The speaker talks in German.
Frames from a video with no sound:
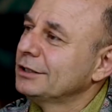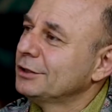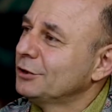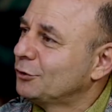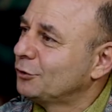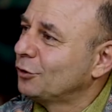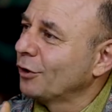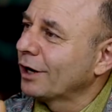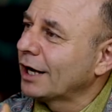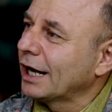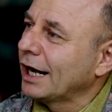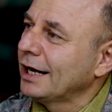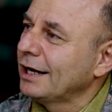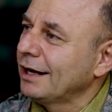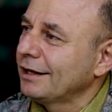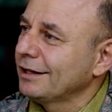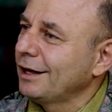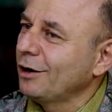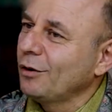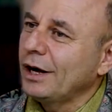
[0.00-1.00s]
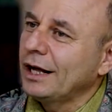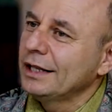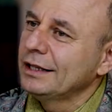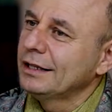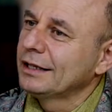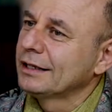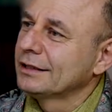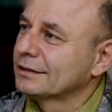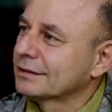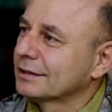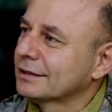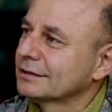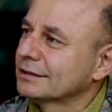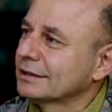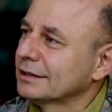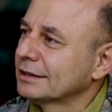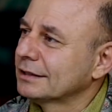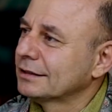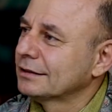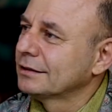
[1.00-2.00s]
die Türkei hat auch anderes
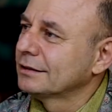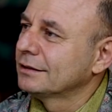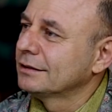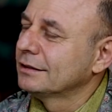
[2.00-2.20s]
Gesicht.